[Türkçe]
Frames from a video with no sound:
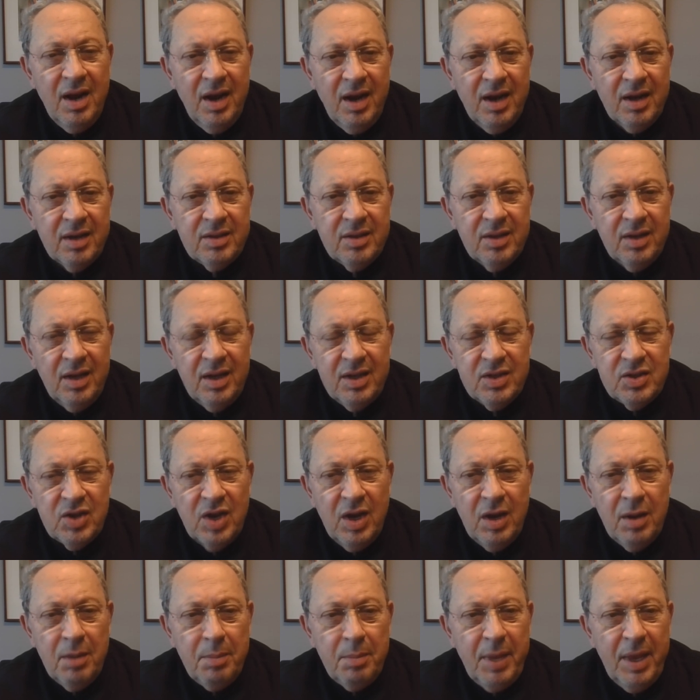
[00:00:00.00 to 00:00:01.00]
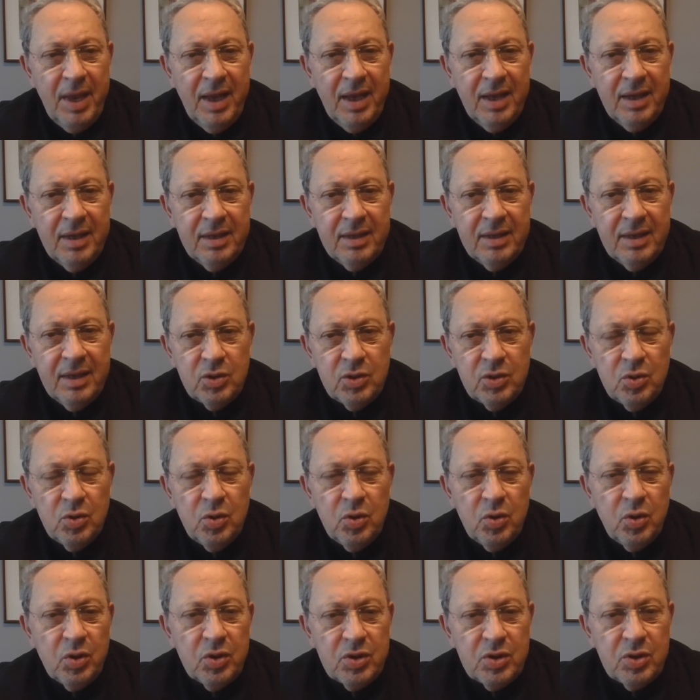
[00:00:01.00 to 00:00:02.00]
artılacağı beyanı da
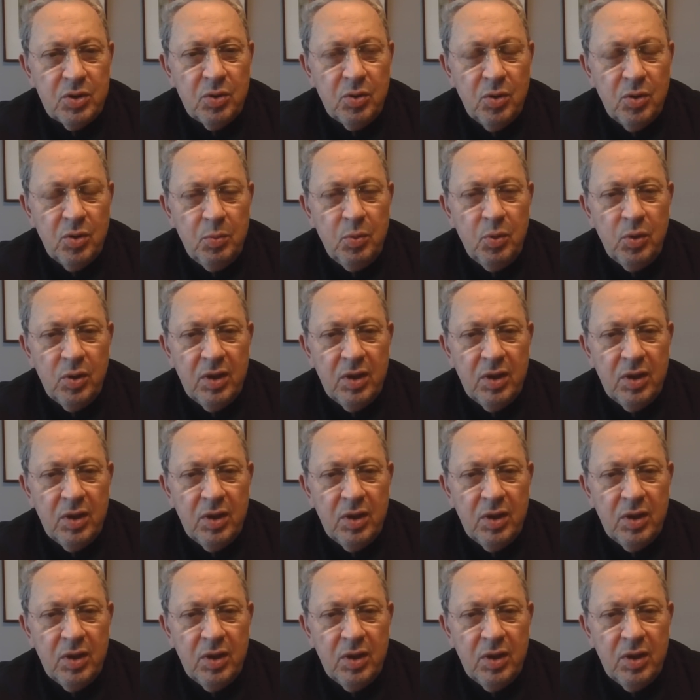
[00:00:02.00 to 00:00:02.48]
şunu gösteriyor.